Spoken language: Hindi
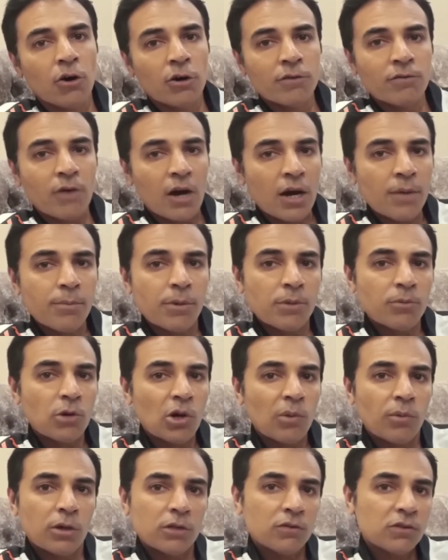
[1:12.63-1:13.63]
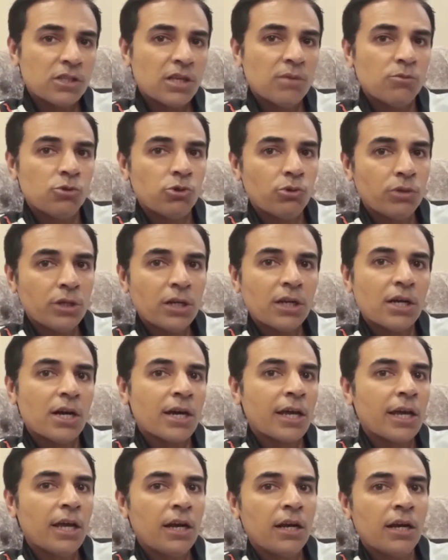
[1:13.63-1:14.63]
और वहाँ पर मोहम्मद वसीम जूनियर का
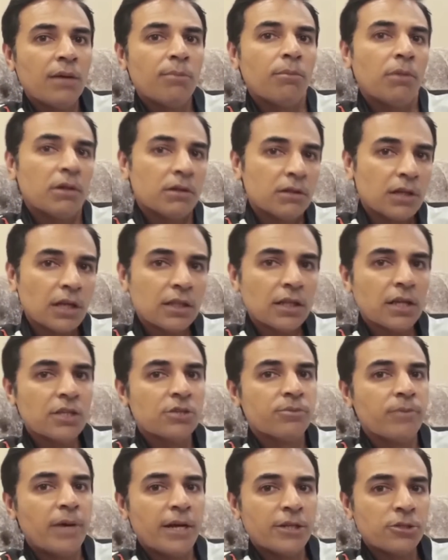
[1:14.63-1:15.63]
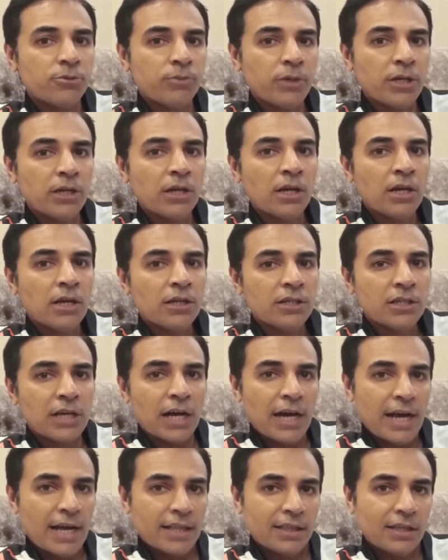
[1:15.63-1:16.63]
खेलना बनता था इस मैच में
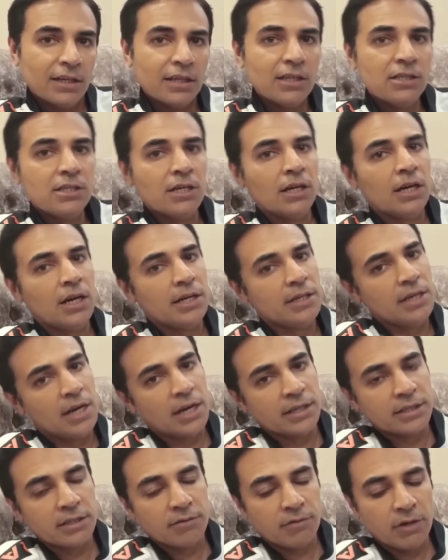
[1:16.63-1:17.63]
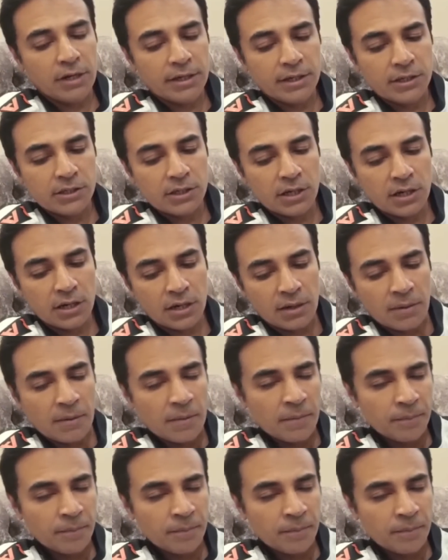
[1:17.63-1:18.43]
या हैदर की जगह या आसिफ अली की जगह